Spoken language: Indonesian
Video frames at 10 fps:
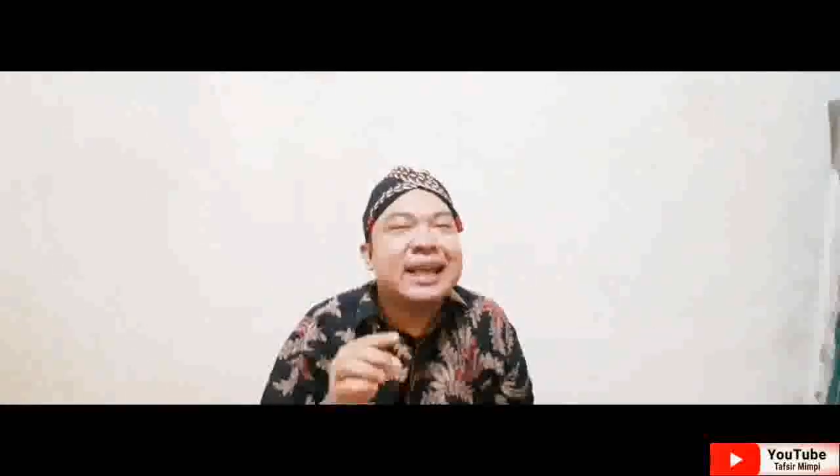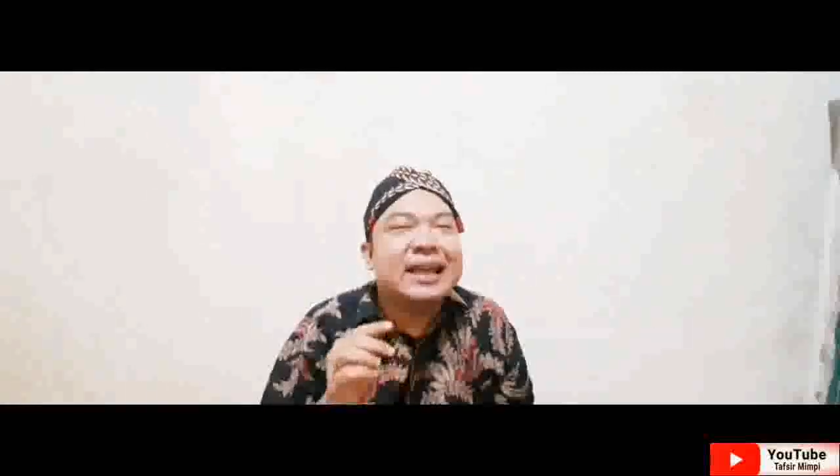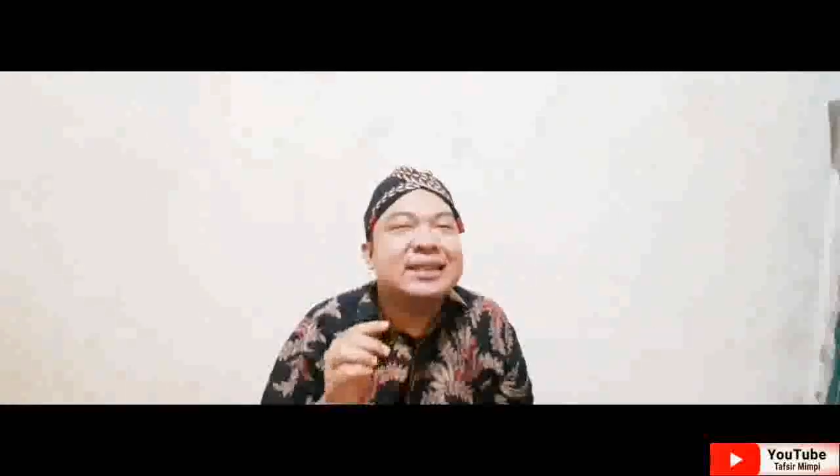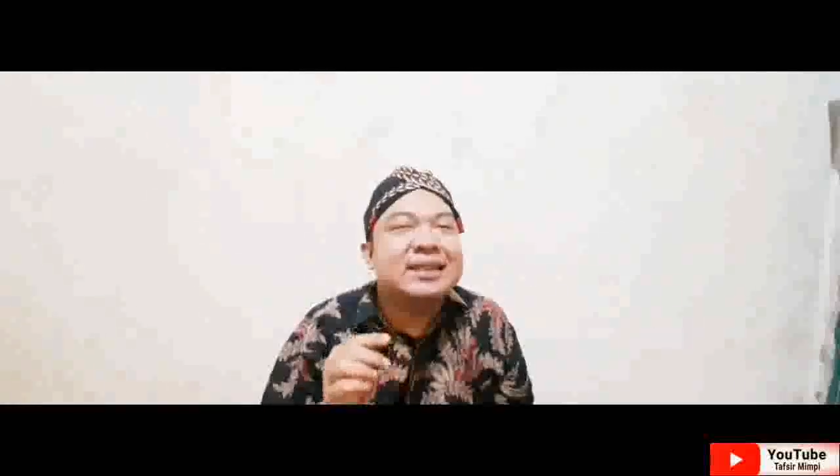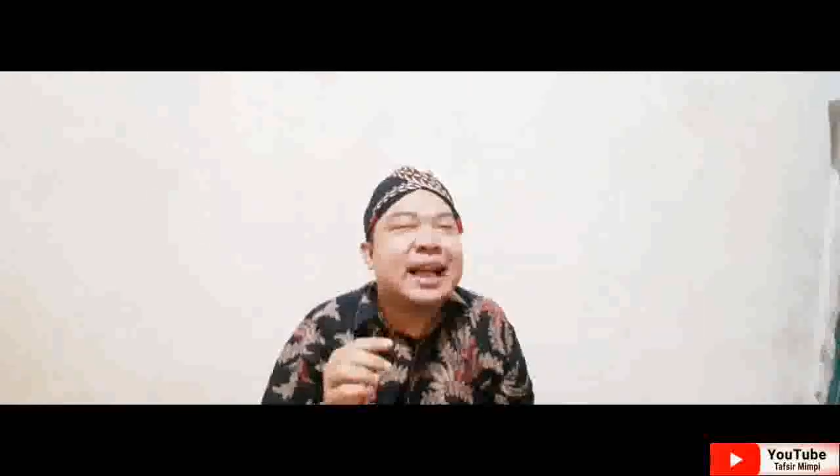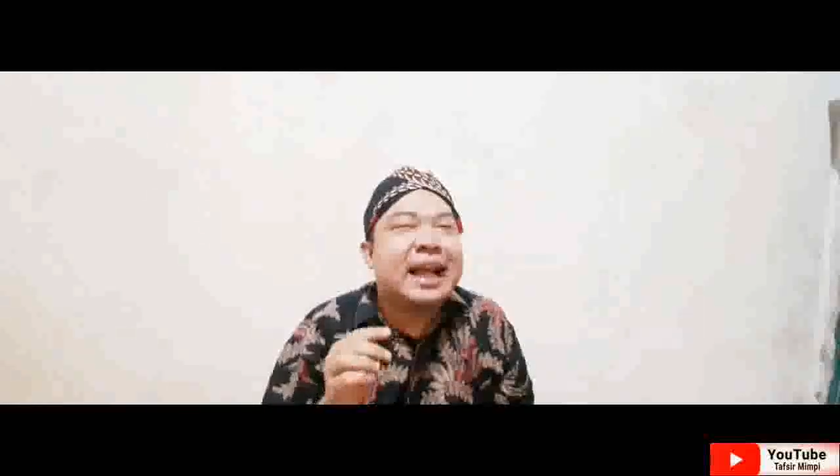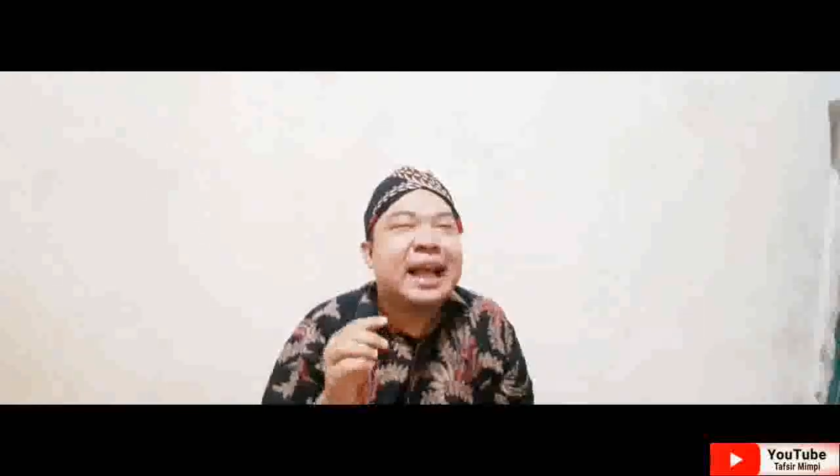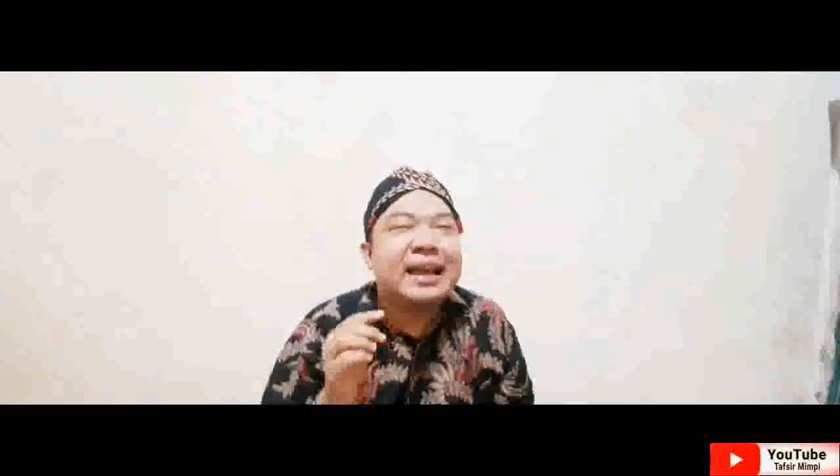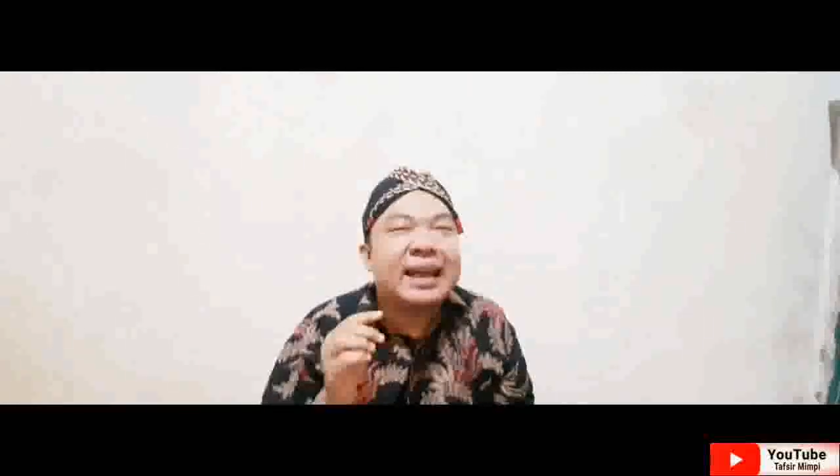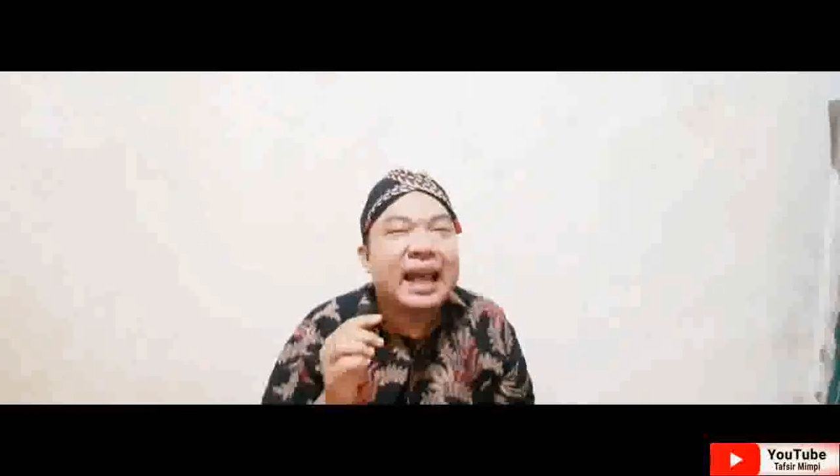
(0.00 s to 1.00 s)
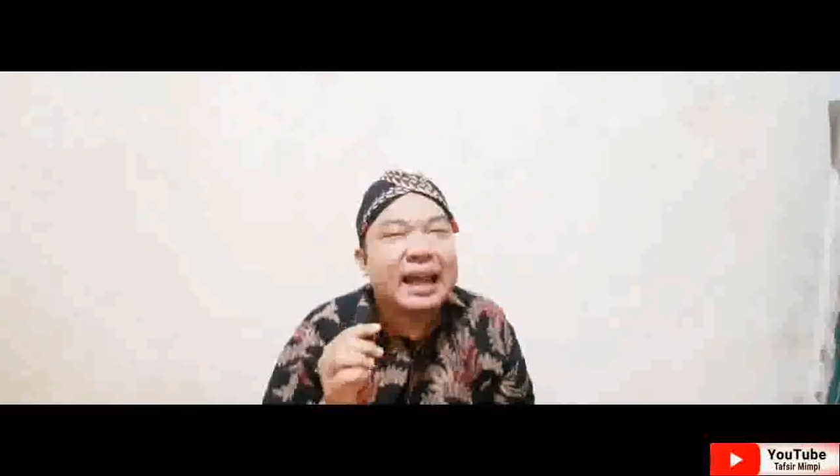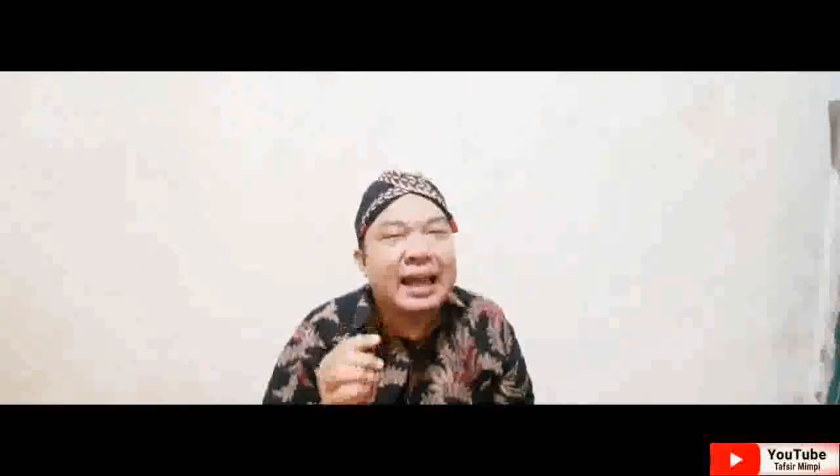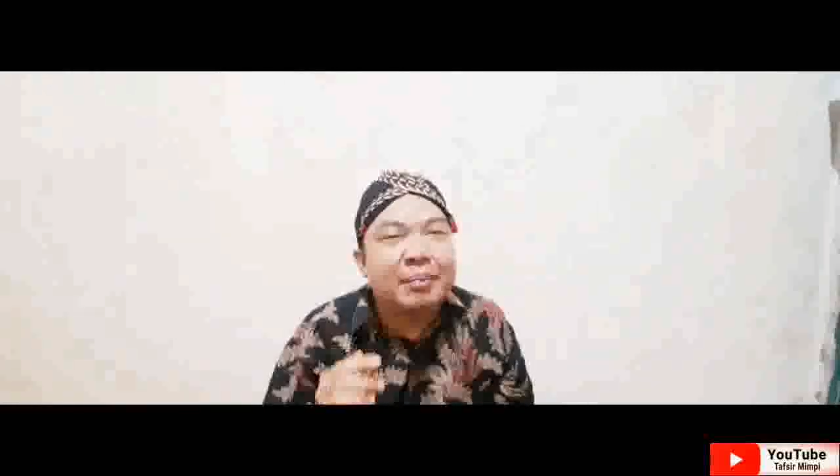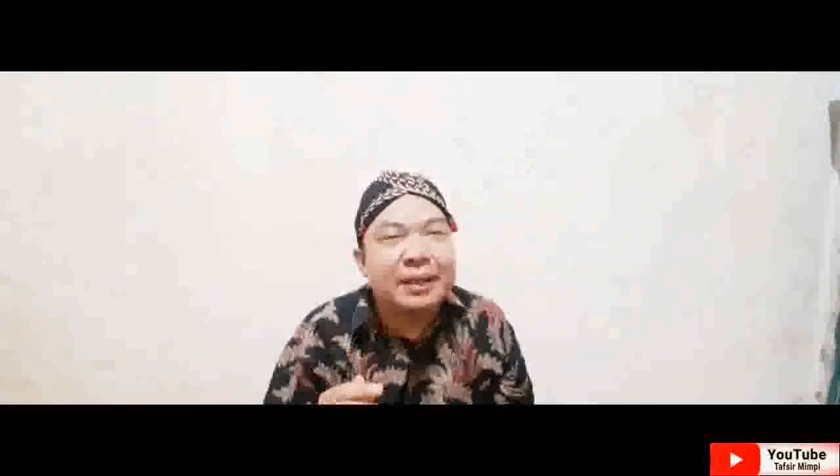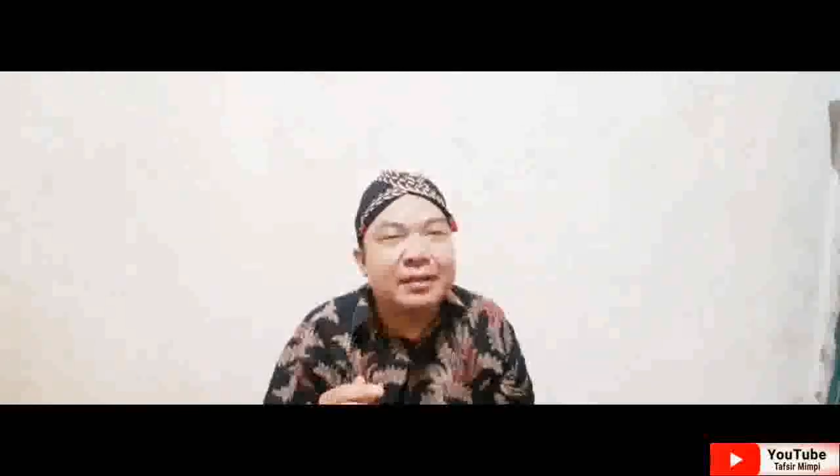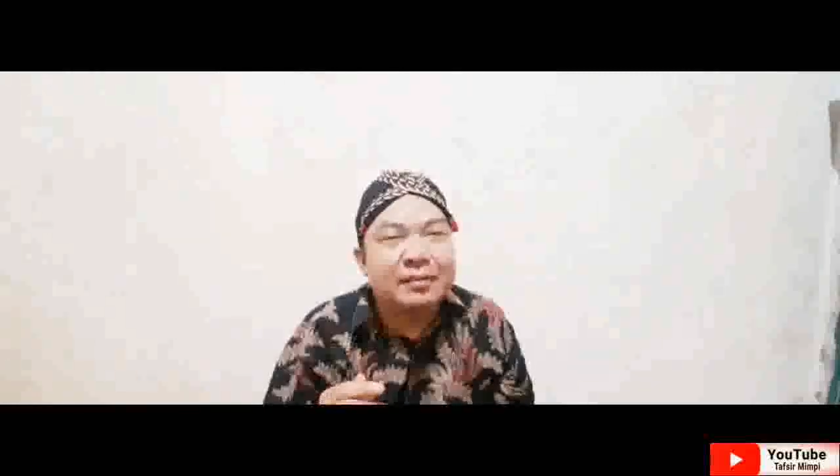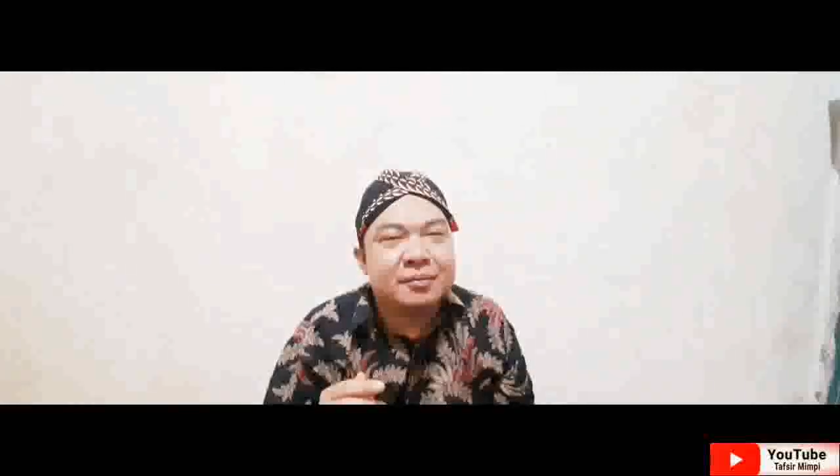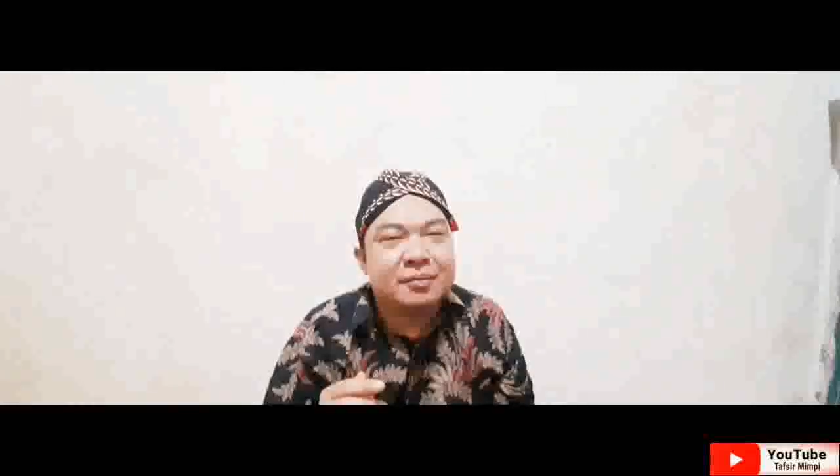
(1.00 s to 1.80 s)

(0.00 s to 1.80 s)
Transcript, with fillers: yang sedang Anda alami.